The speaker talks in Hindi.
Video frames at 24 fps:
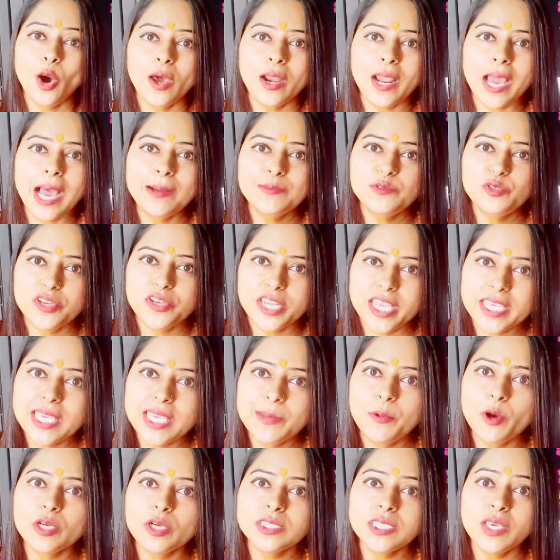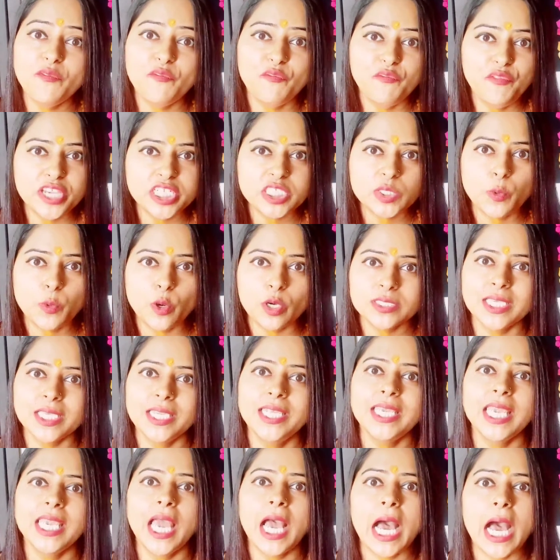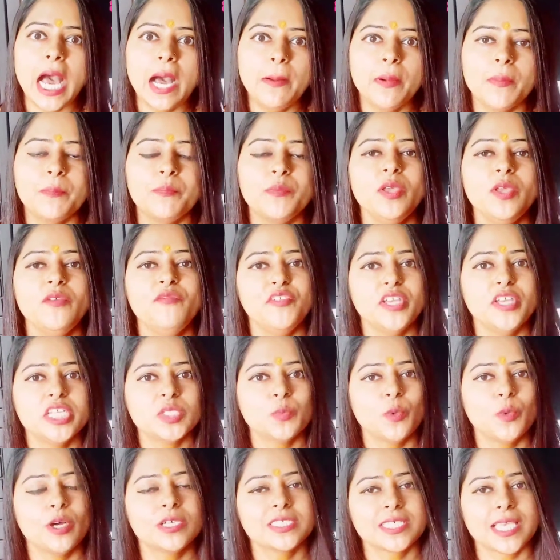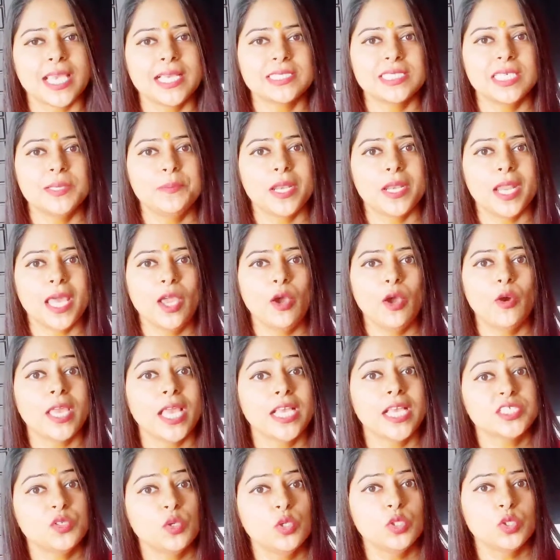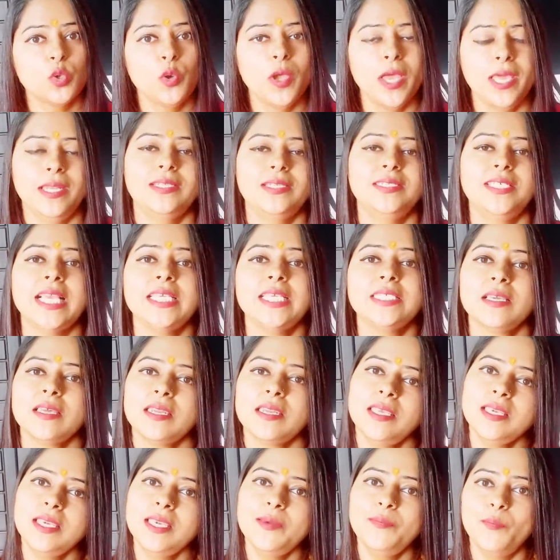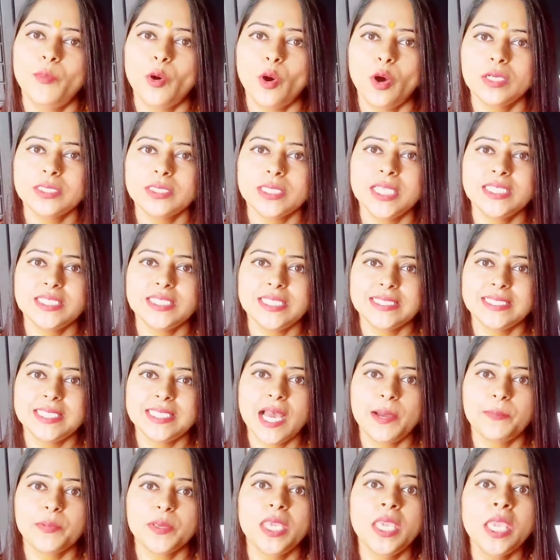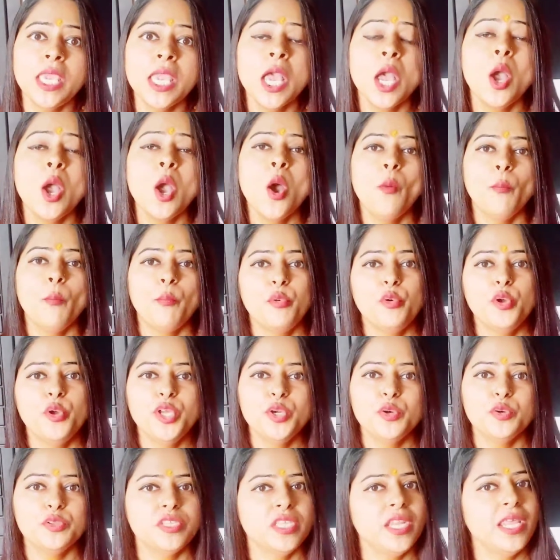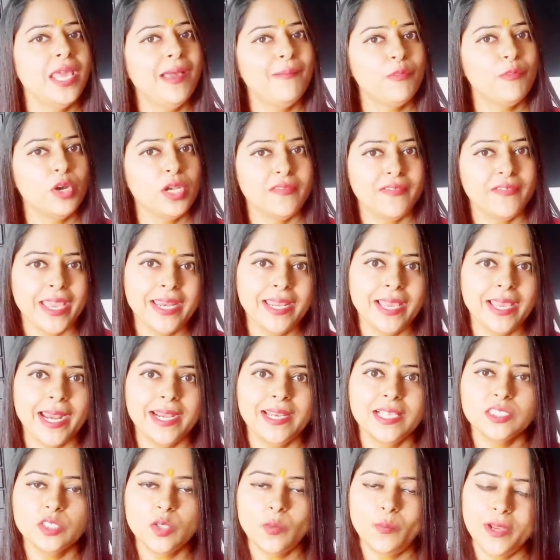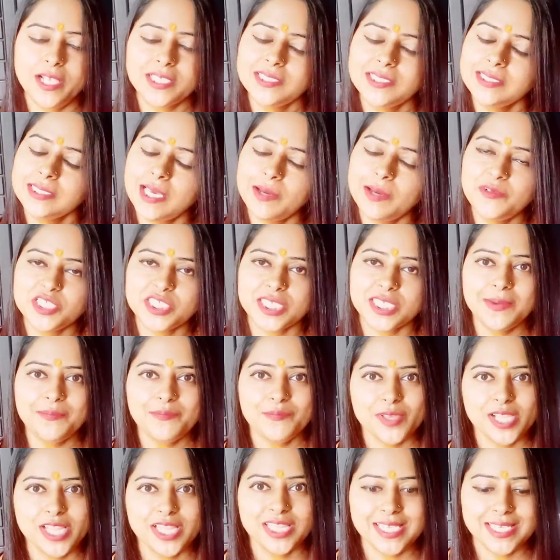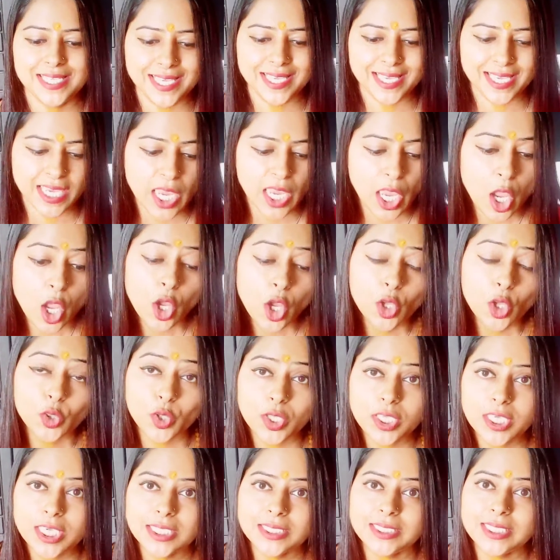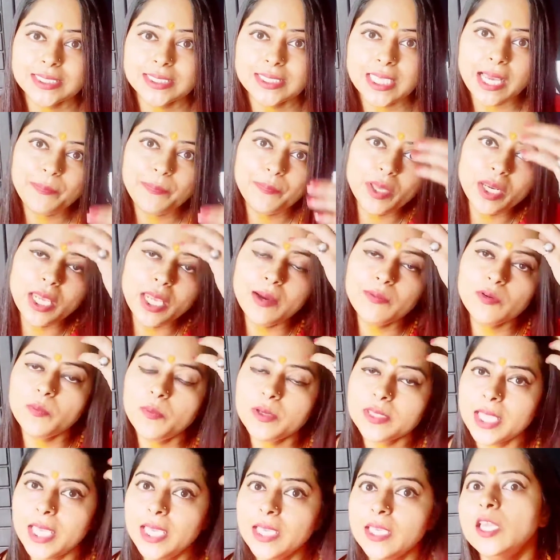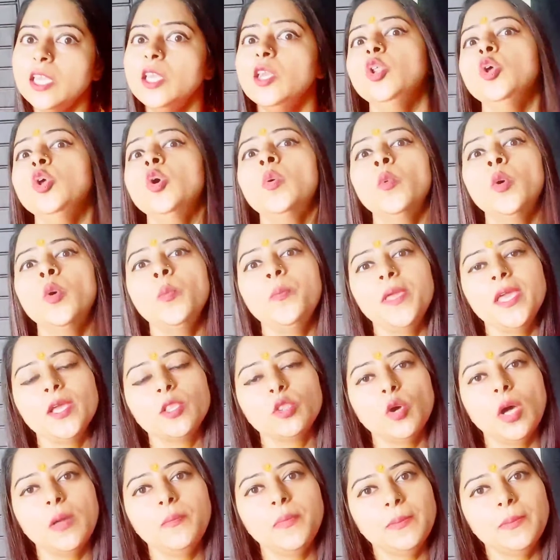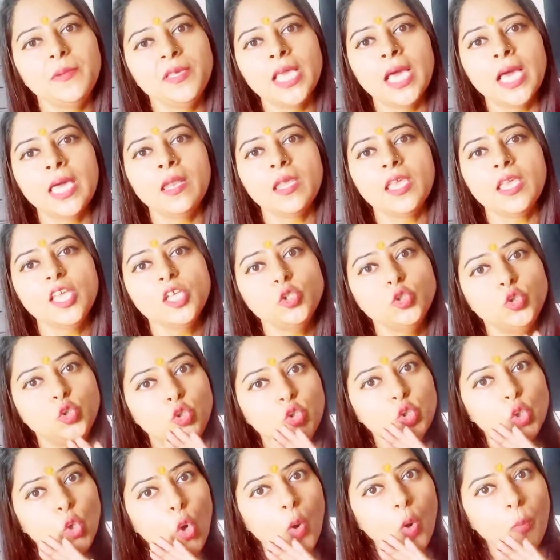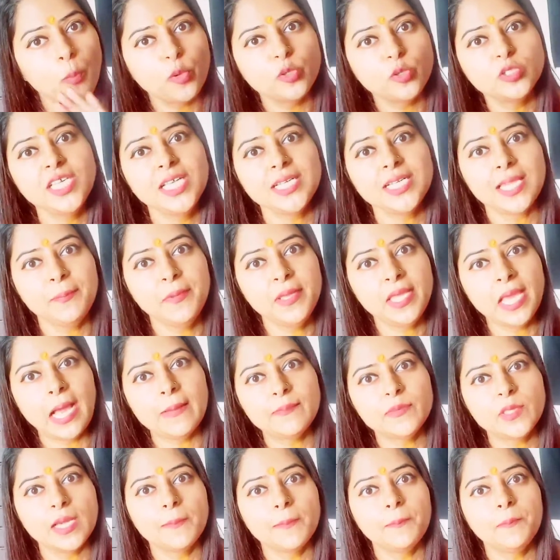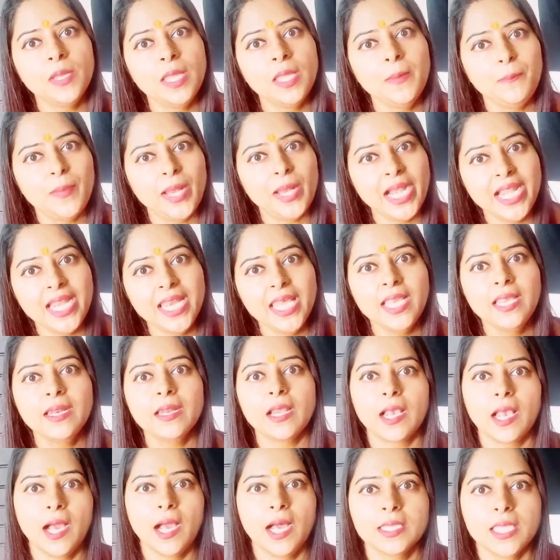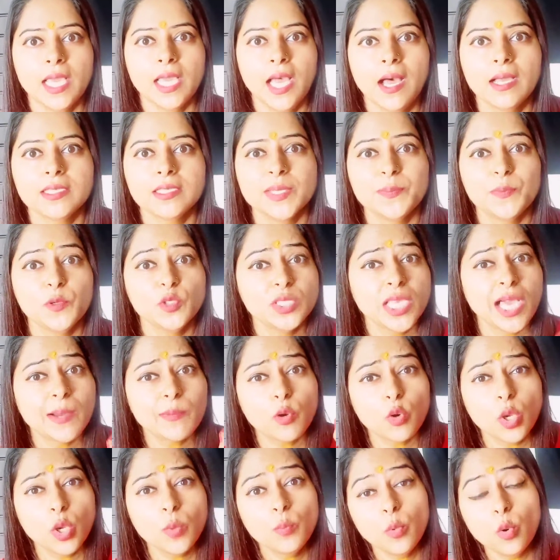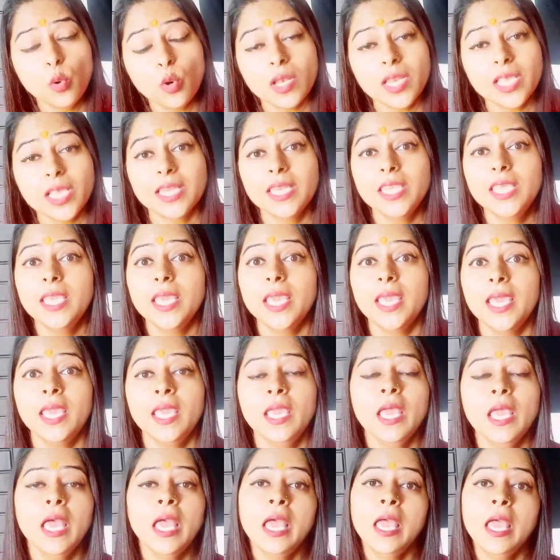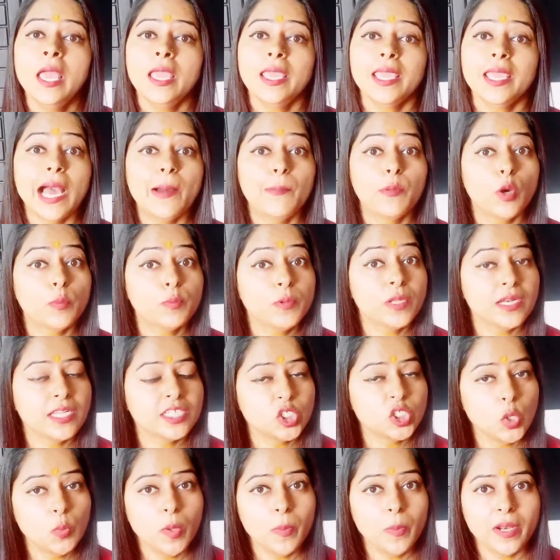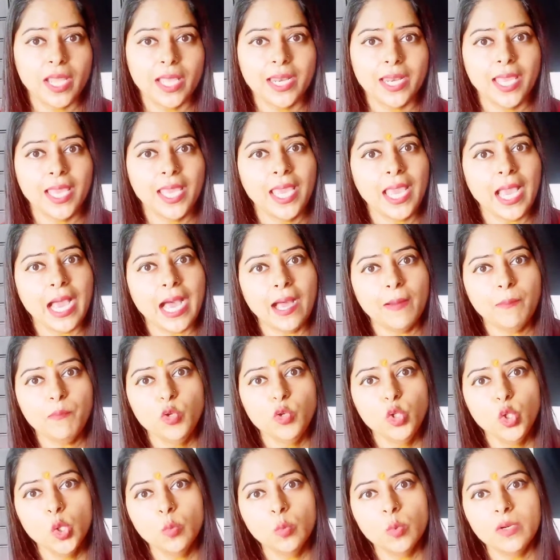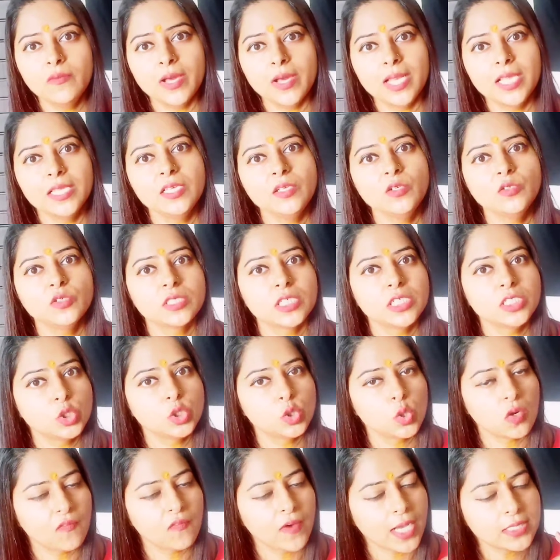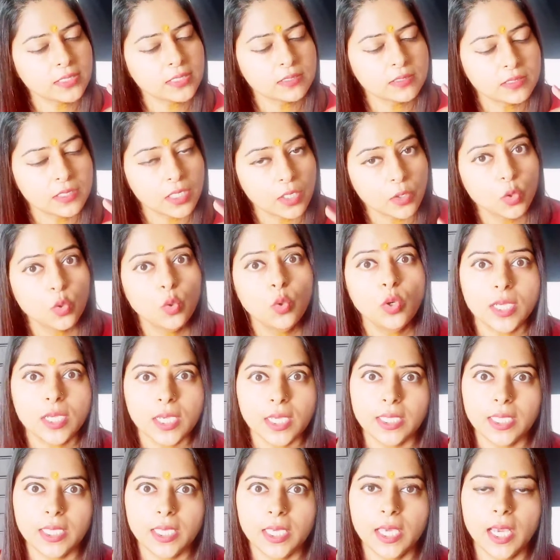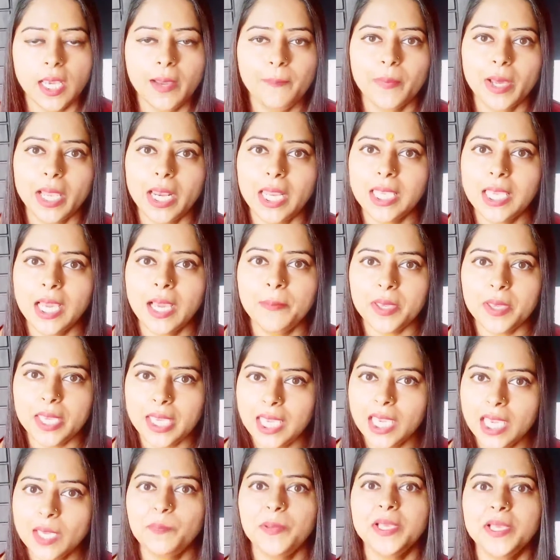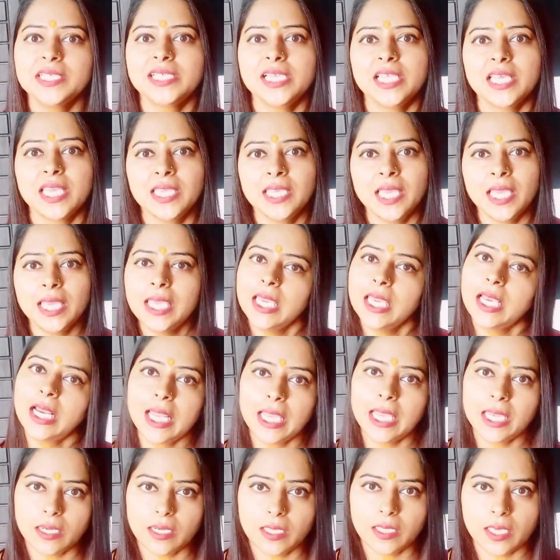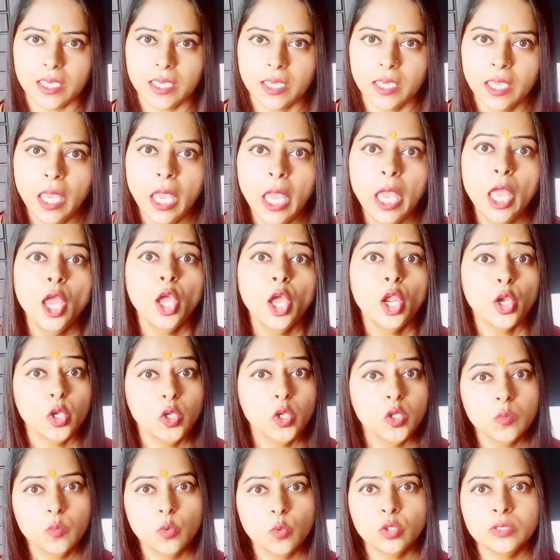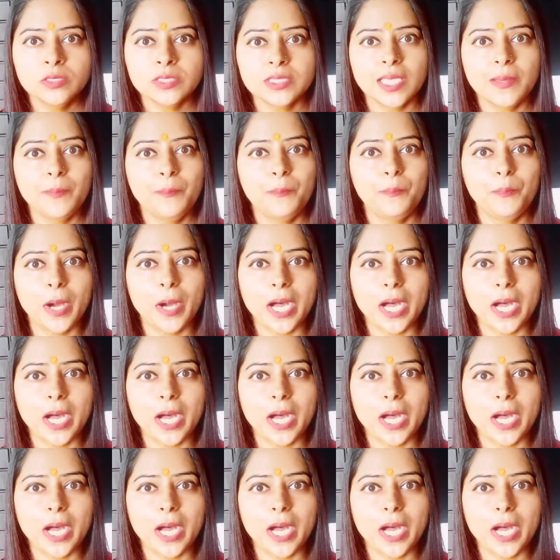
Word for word: और आप जो रेकी बॉक्स या विश बॉक्स यानी कि आप अपनी विश बॉक्स कैसे बनाएं और कैसे उसको एनर्जाइज करें कि बहुत सारी चीजें आपकी पूरी होती रहे आपको डिवाइन गाइडेंस और ब्लेसिंग हमेशा मिलती रहे तो ये चीज आप मैंने आपको बताई कि न्यू मून पे एक तो आप ये भी ध्यान रखिए जो प्रोजेक्ट अभी आप तक अपने पेंडिंग रखा था सपोज आपको कोई बुक लिखनी है या आपको अपने रेज्यूमे बनाना है आप न्यू मून वाले दिन उसकी शुरुआत जरूर करिएगा भले ही आप एक पेज लिखें या एक लाइन लिखें न्यू मून से